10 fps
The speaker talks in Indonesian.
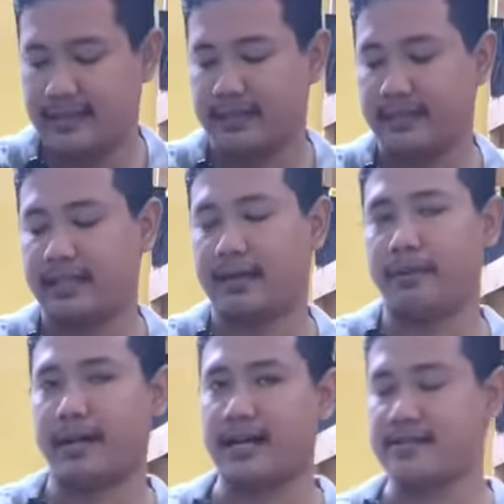Nanti kita
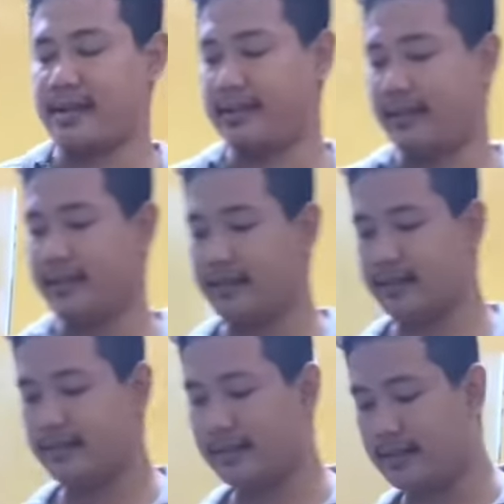bakal
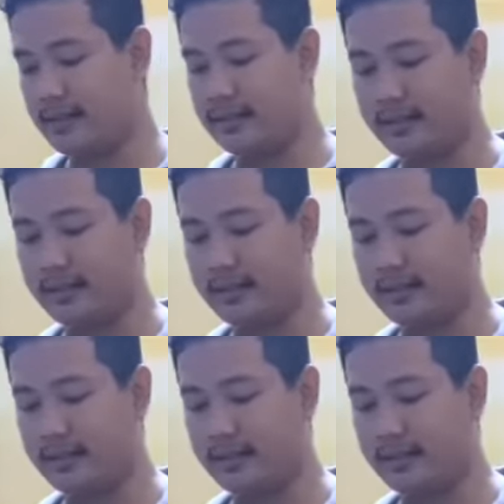setting uh,